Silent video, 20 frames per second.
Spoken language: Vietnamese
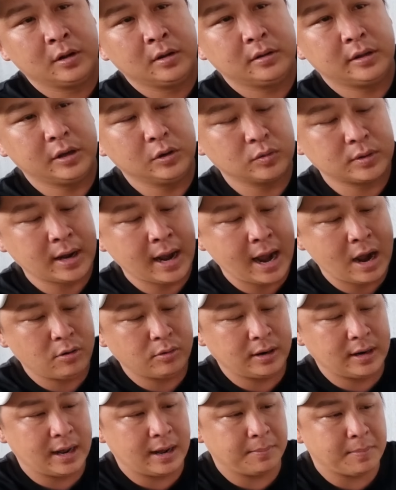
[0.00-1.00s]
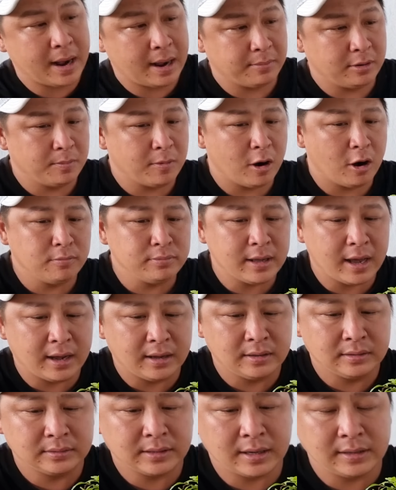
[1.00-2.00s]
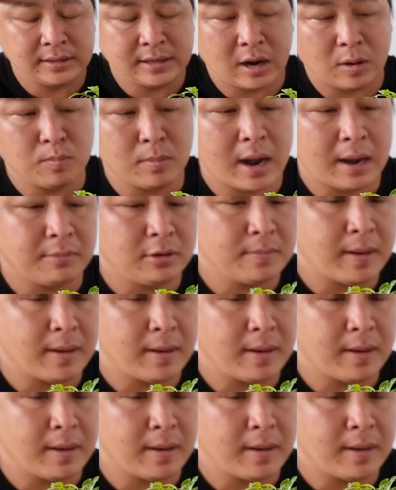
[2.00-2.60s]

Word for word: Chiều cao này là ba mươi bốn nha, tán rộng ba mươi